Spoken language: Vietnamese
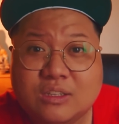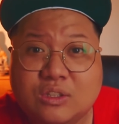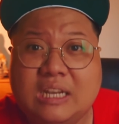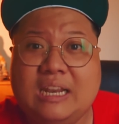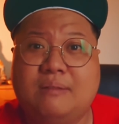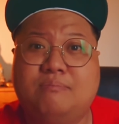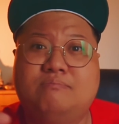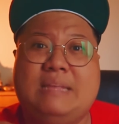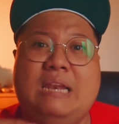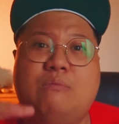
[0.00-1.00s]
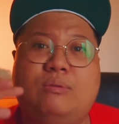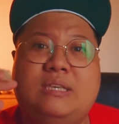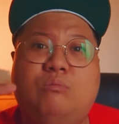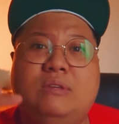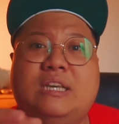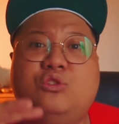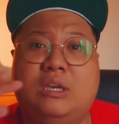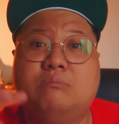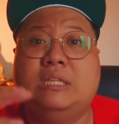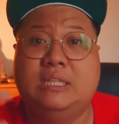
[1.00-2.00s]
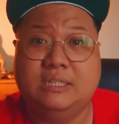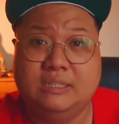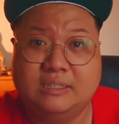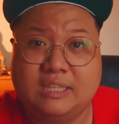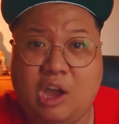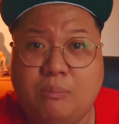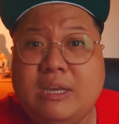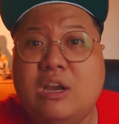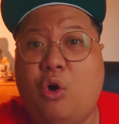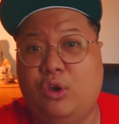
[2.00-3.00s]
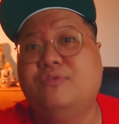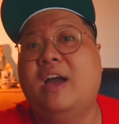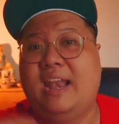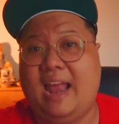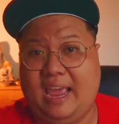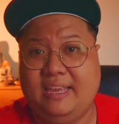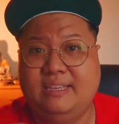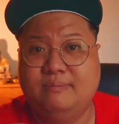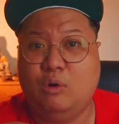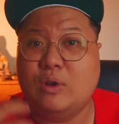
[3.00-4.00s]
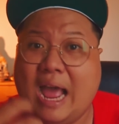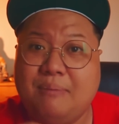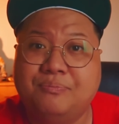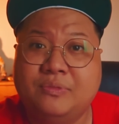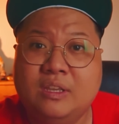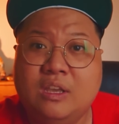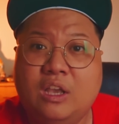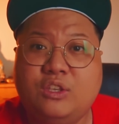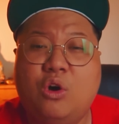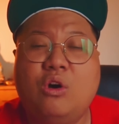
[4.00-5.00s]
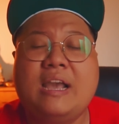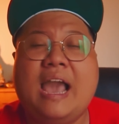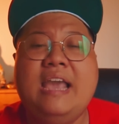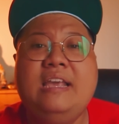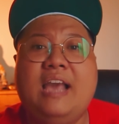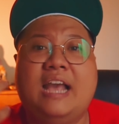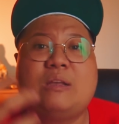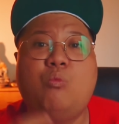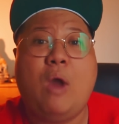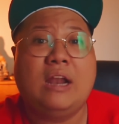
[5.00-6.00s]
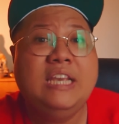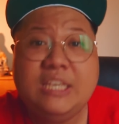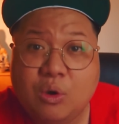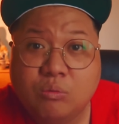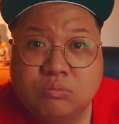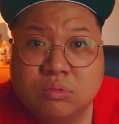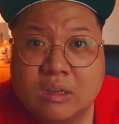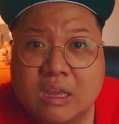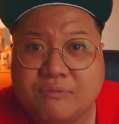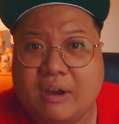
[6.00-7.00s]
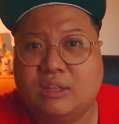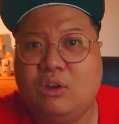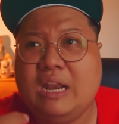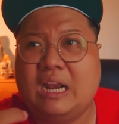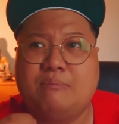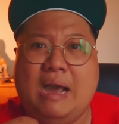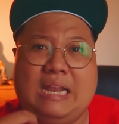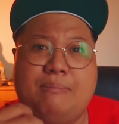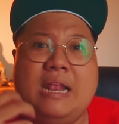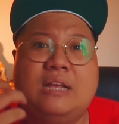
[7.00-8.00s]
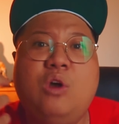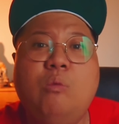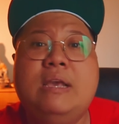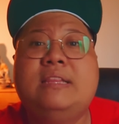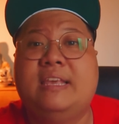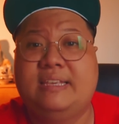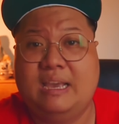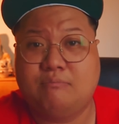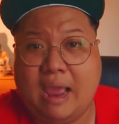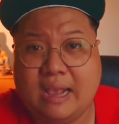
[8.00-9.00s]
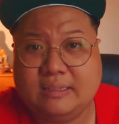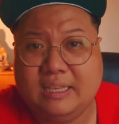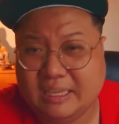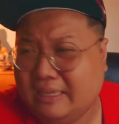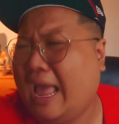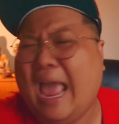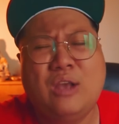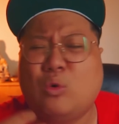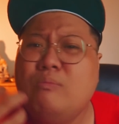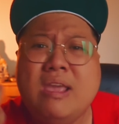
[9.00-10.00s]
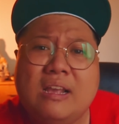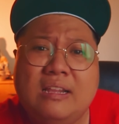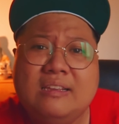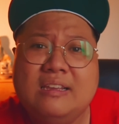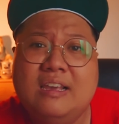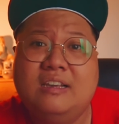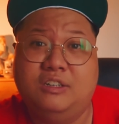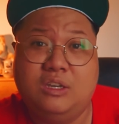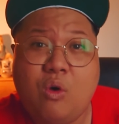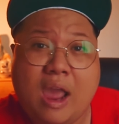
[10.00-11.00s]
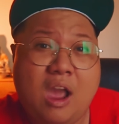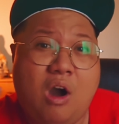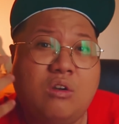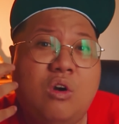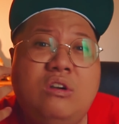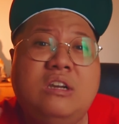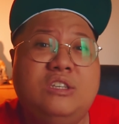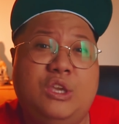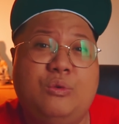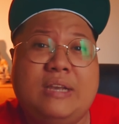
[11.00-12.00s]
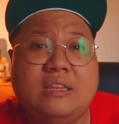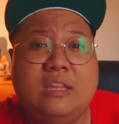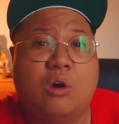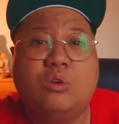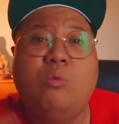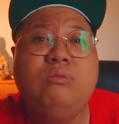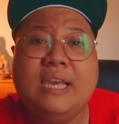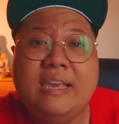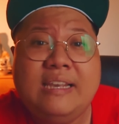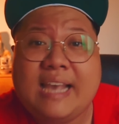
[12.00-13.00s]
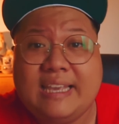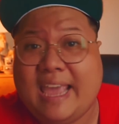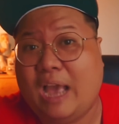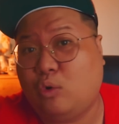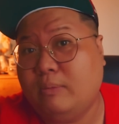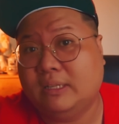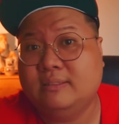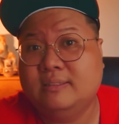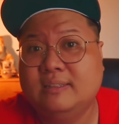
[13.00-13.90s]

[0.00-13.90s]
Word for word: cho nên là đây là một trong những cái chuyện bình thường thì họ mới gọi về lại bộ đàm cho cái hệ thống quản lý chung và nói rằng là bà này bà đang đốt với tiền vàng bạc thì ai cũng biết hết đó. người hoa họ có rất nhiều cách họ cúng kiến căn nhà của mình